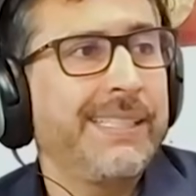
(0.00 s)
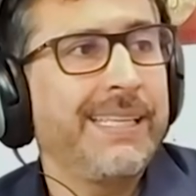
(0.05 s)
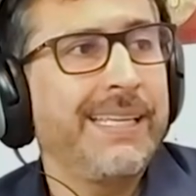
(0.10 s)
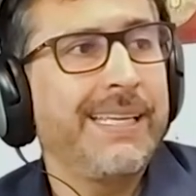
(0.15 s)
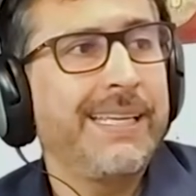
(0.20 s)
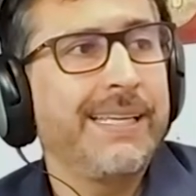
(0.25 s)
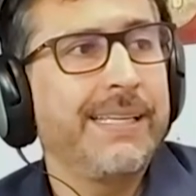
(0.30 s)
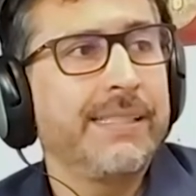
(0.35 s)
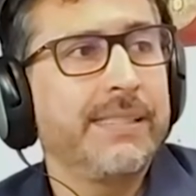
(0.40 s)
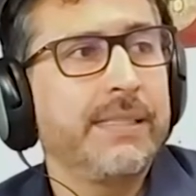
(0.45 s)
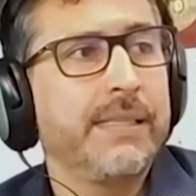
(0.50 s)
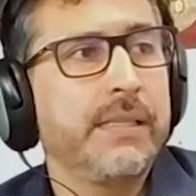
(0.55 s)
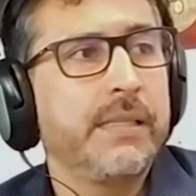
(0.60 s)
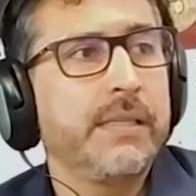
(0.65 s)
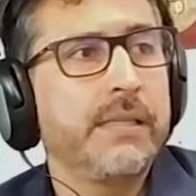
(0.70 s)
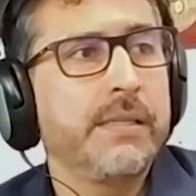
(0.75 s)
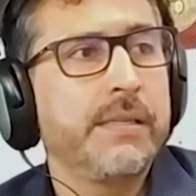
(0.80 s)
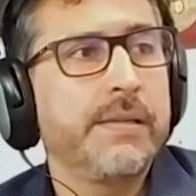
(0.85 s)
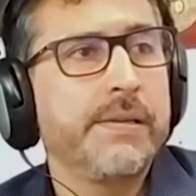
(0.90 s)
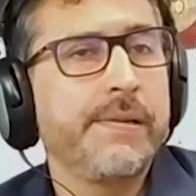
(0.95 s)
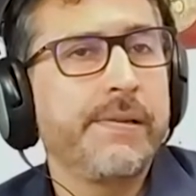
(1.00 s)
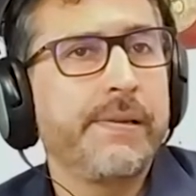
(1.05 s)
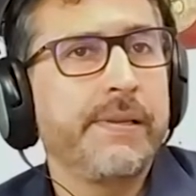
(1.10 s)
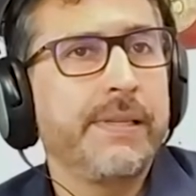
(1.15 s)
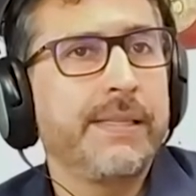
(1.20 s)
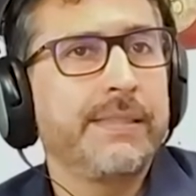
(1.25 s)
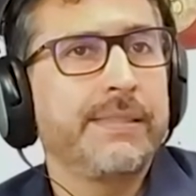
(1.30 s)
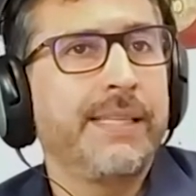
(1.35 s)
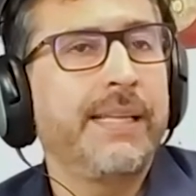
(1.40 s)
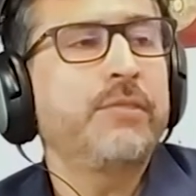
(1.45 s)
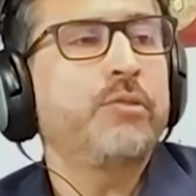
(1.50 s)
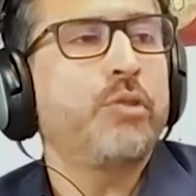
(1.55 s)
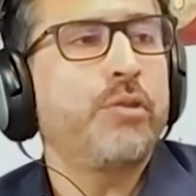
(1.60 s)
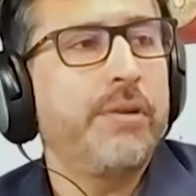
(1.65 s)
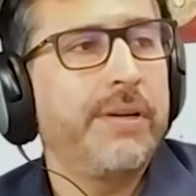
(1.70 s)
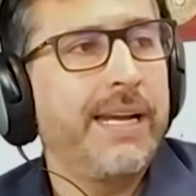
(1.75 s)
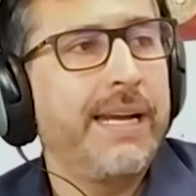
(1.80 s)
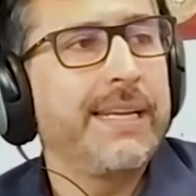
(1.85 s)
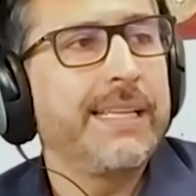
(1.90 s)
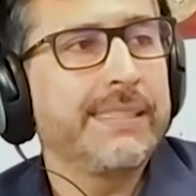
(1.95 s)
que eh,
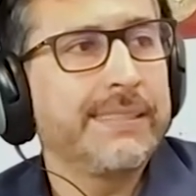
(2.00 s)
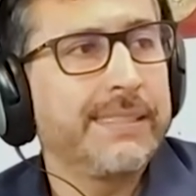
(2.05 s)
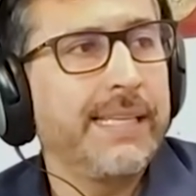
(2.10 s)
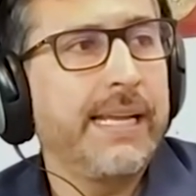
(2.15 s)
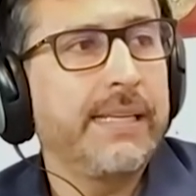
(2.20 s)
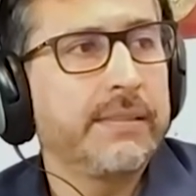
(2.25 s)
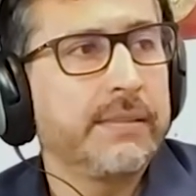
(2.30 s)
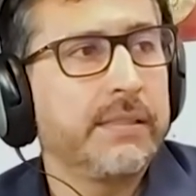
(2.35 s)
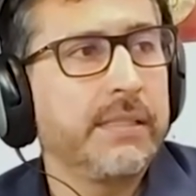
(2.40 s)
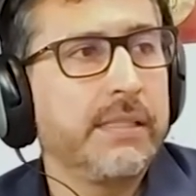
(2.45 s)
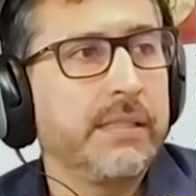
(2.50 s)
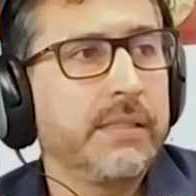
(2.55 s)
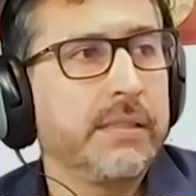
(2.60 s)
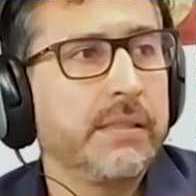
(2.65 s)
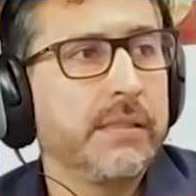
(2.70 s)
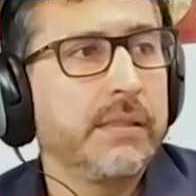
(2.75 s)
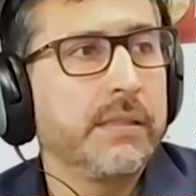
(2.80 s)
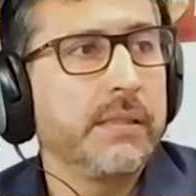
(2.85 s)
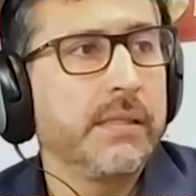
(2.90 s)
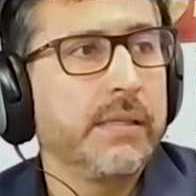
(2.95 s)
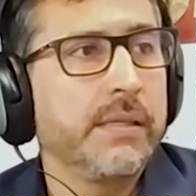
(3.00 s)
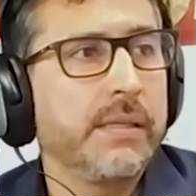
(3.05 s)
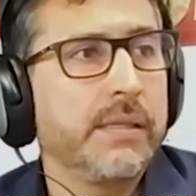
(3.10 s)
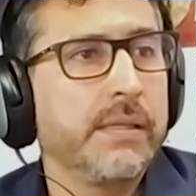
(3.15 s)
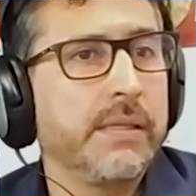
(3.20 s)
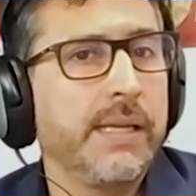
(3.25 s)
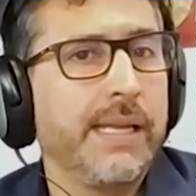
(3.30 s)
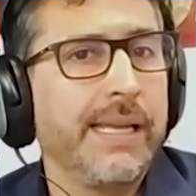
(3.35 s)
dentro del Alexarti eh,